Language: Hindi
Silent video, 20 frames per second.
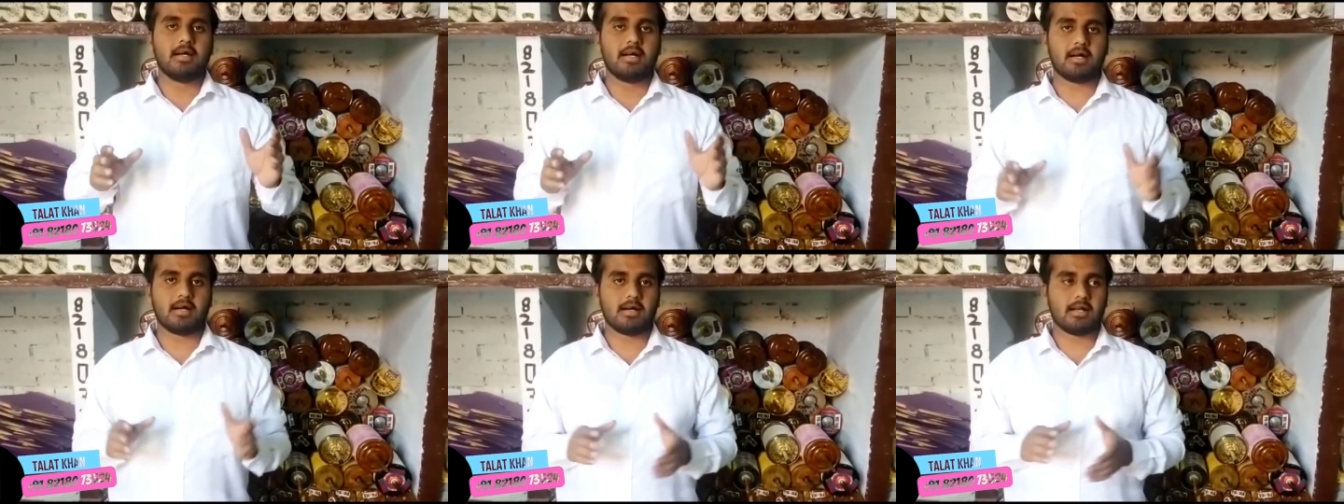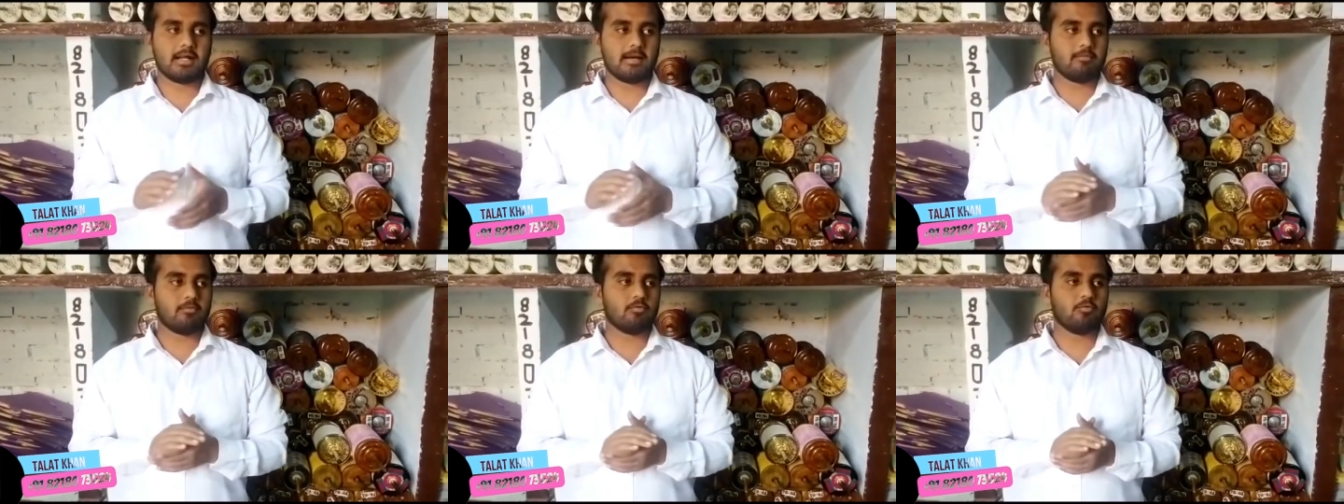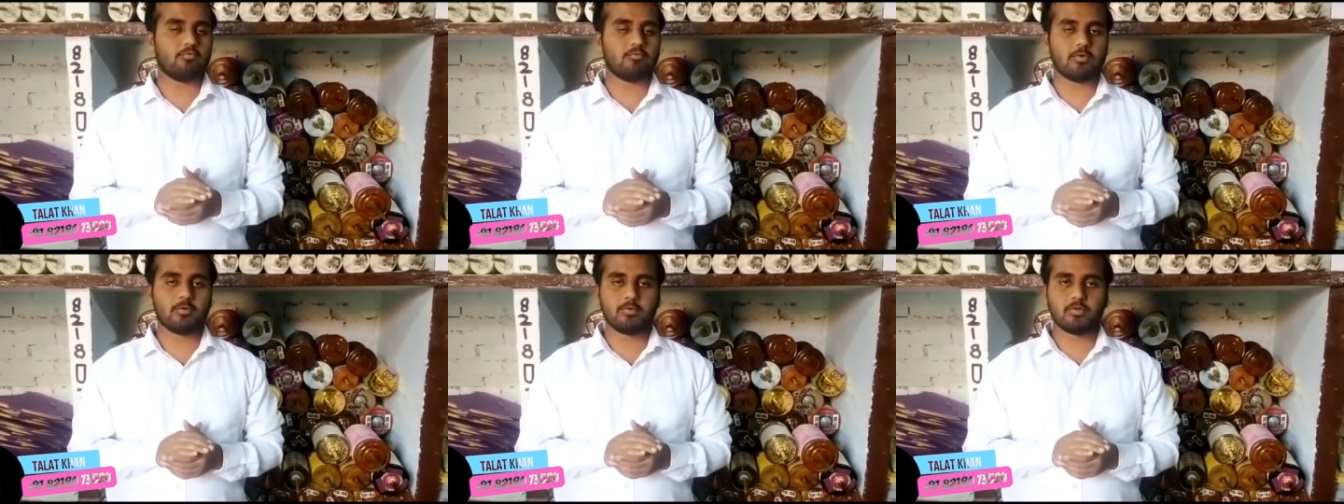अगर आप
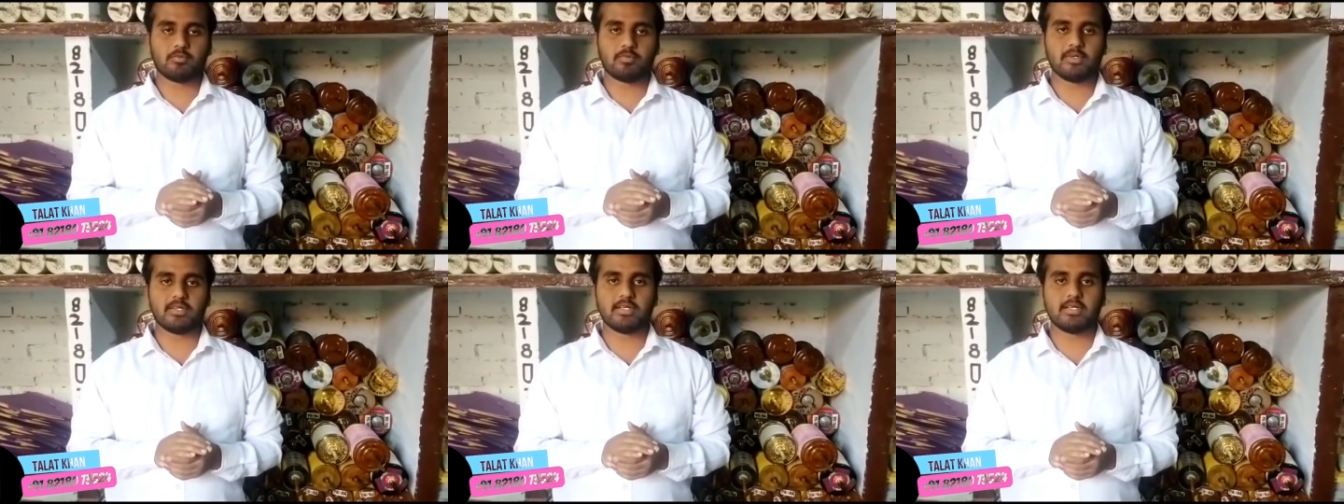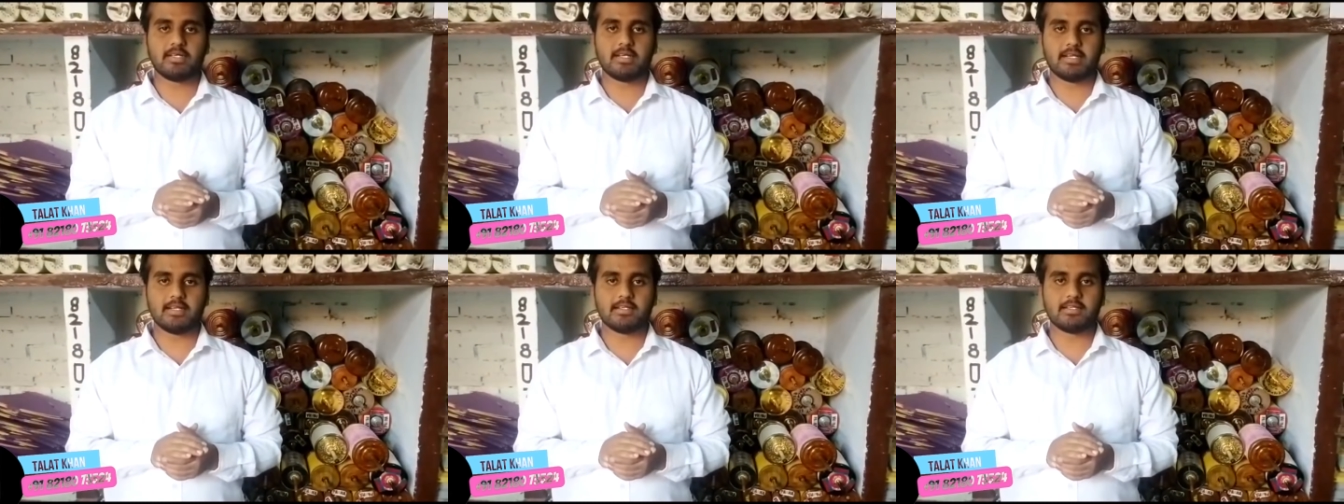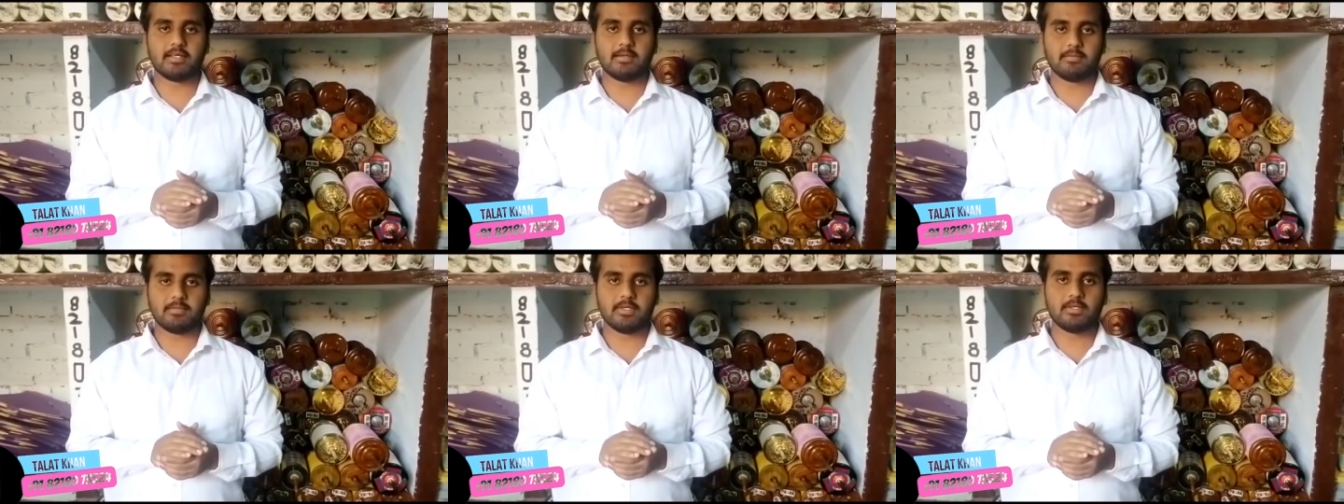रूफटॉप स्पेशल टेरिस
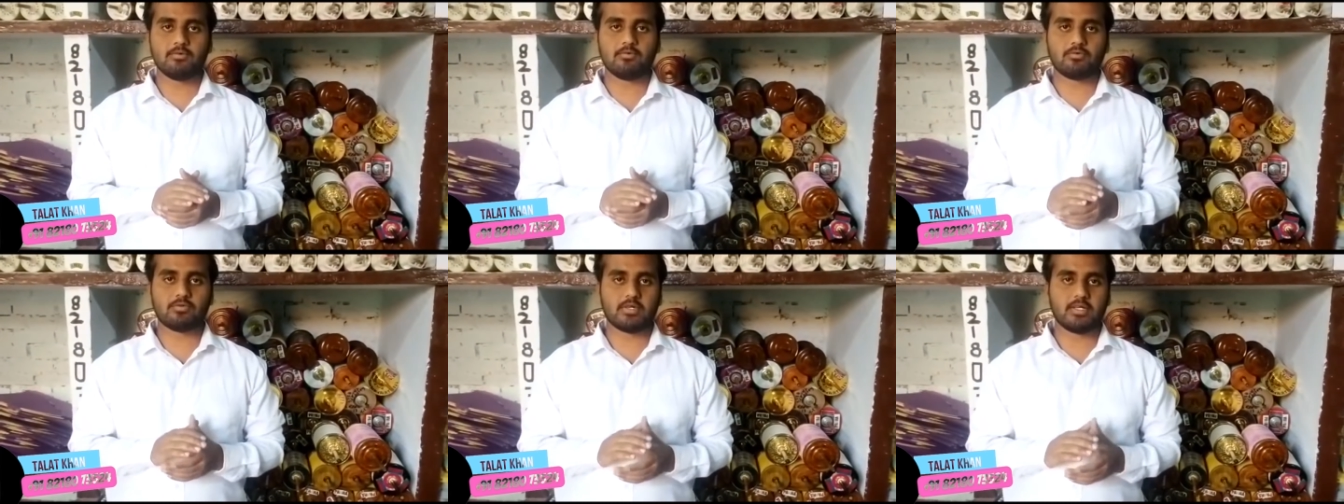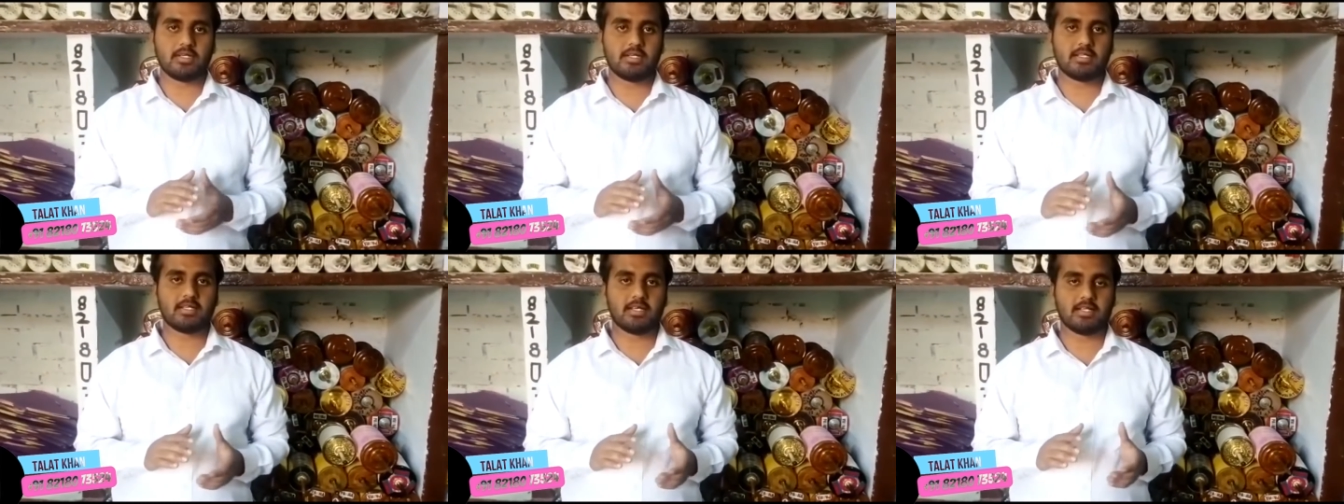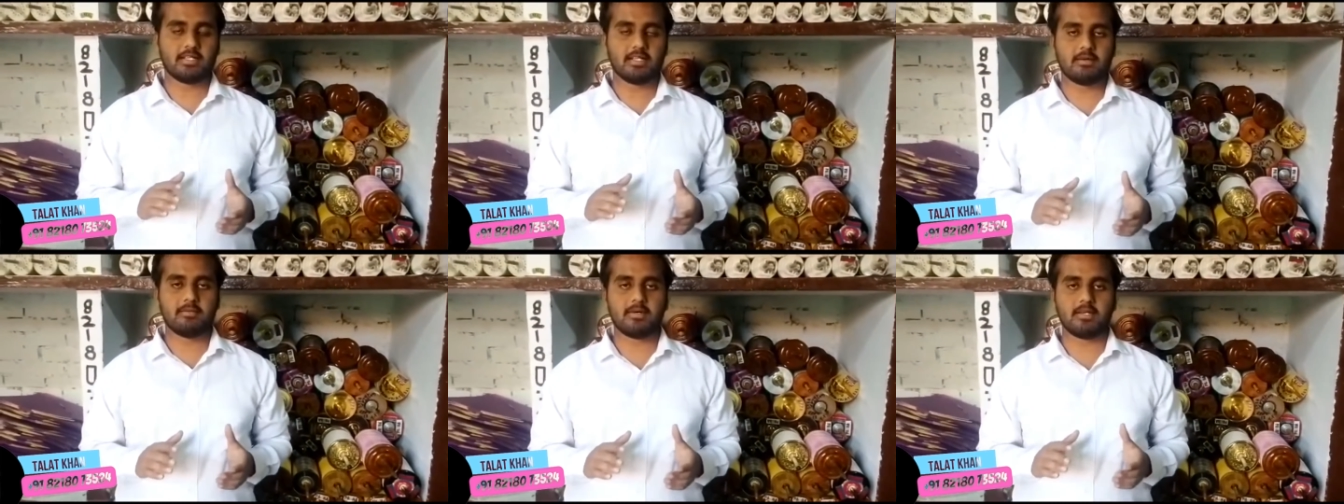चैंपियन यूज़ करना
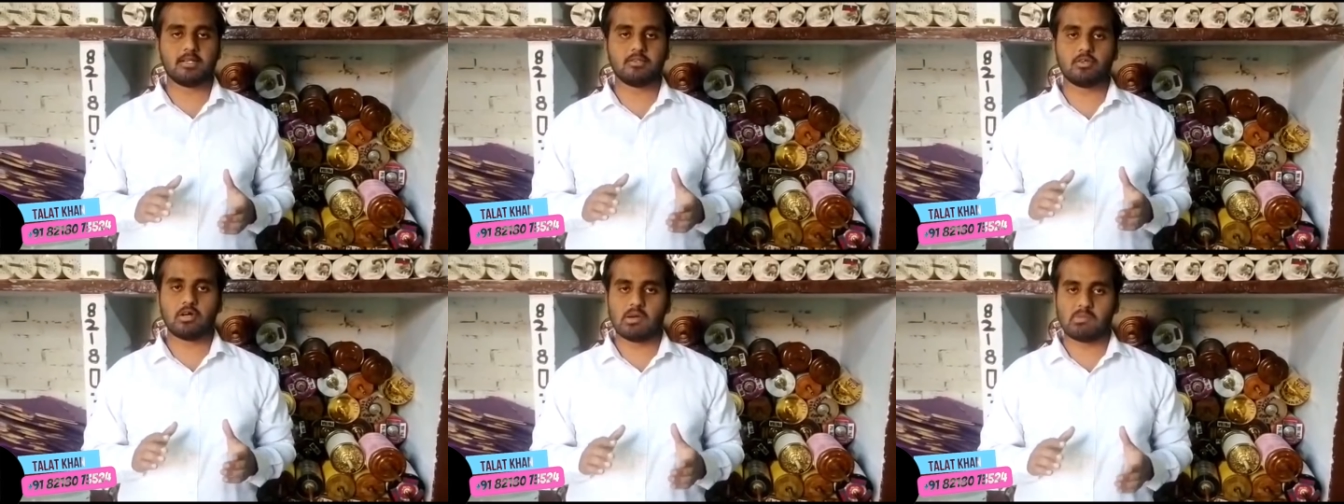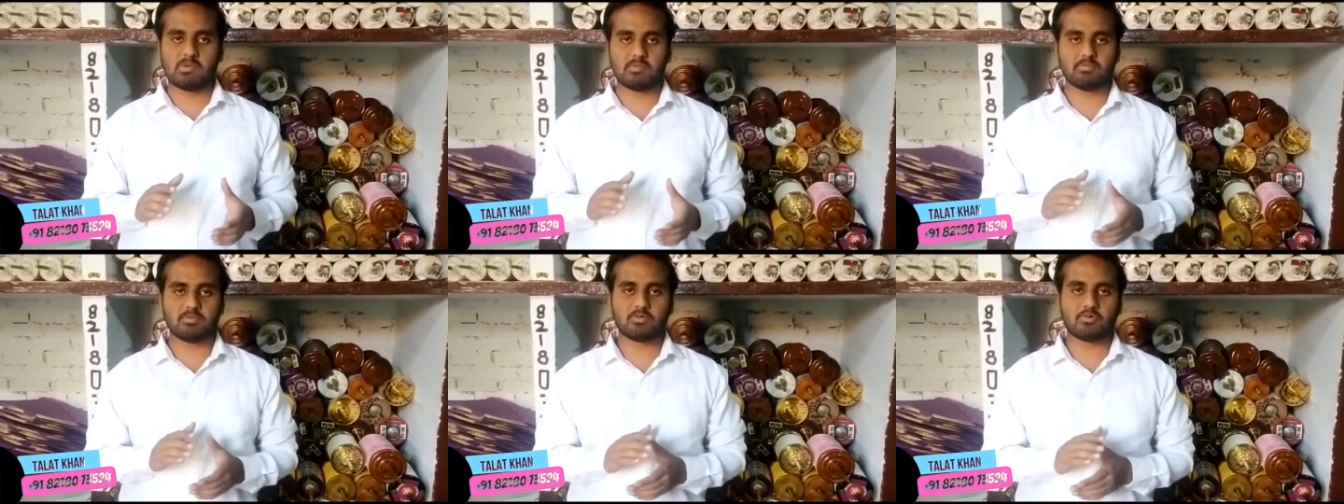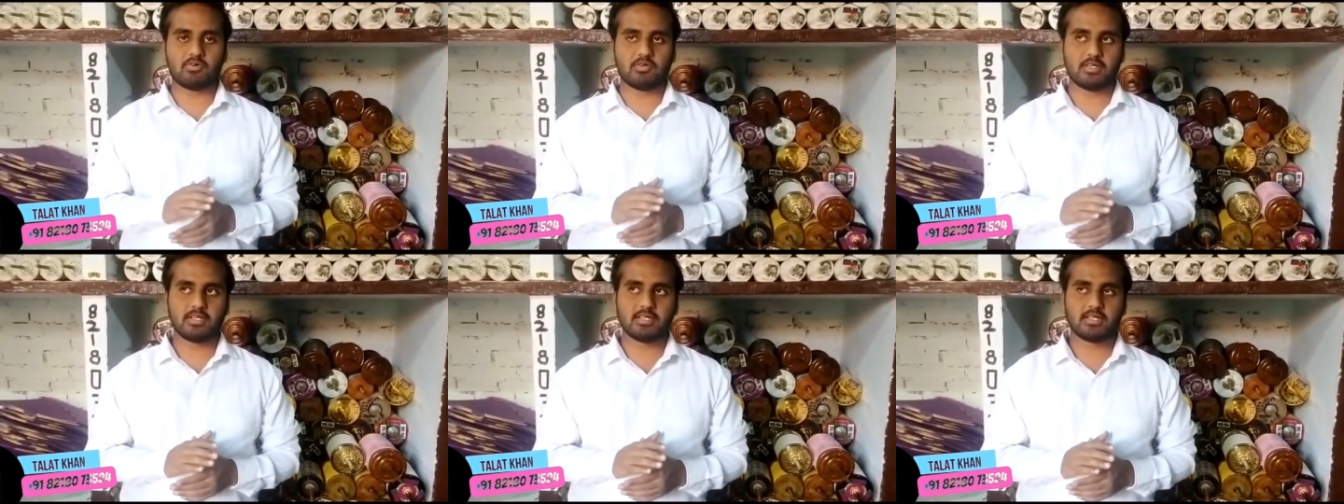चाहते हैं हमारा तो आप हमसे
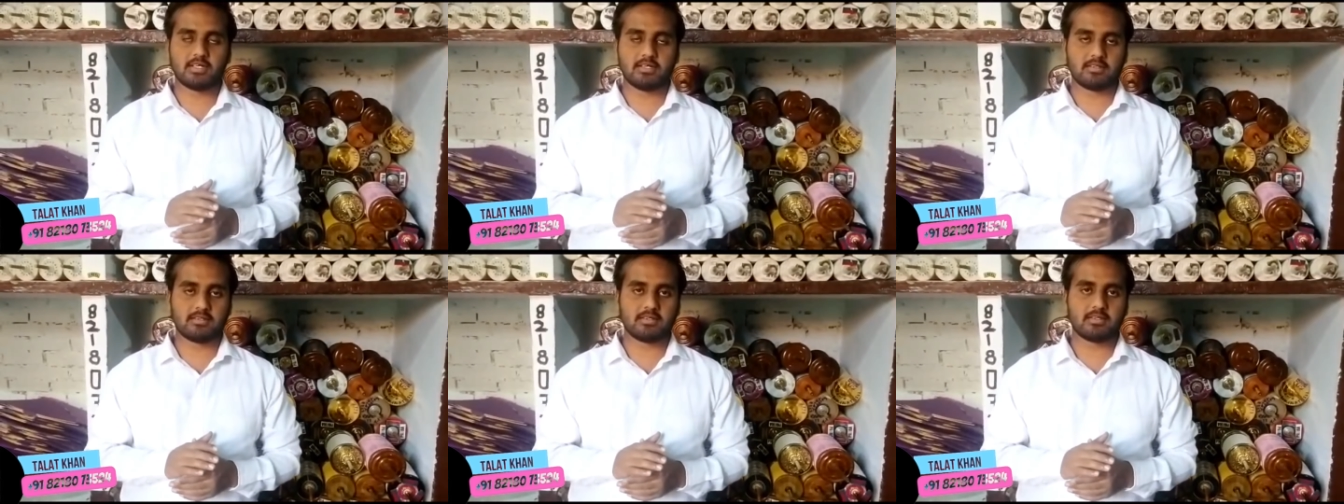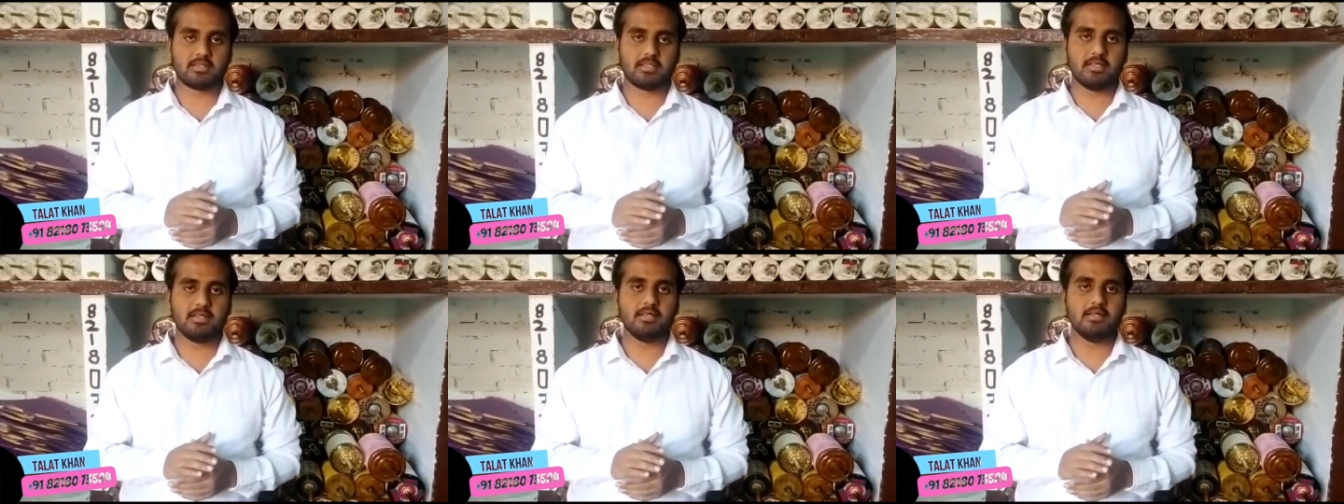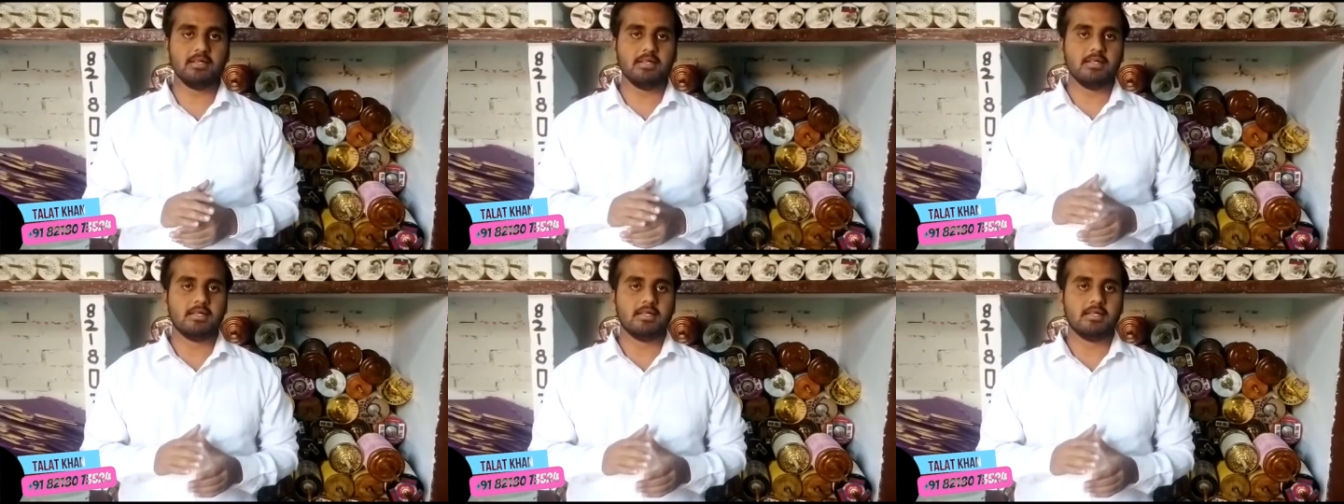कॉन्टेक्ट कर सकते हैं